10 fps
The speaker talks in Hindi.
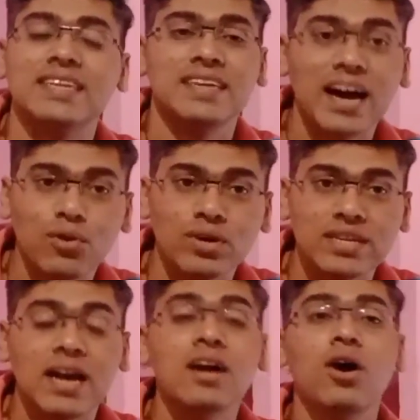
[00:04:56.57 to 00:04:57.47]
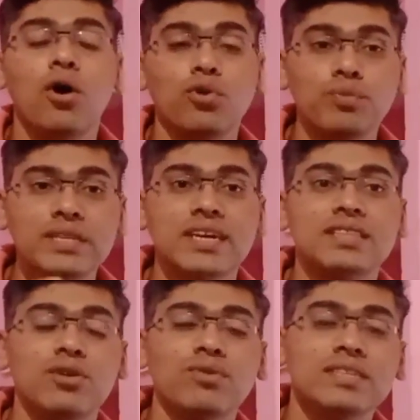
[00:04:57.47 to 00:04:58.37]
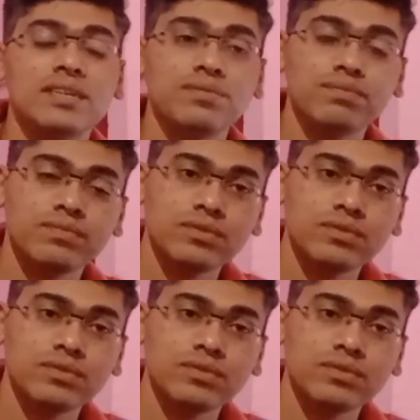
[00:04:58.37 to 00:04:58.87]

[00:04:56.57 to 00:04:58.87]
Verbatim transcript: तैयार हो गया और उम्मीद करता हूँ कि ये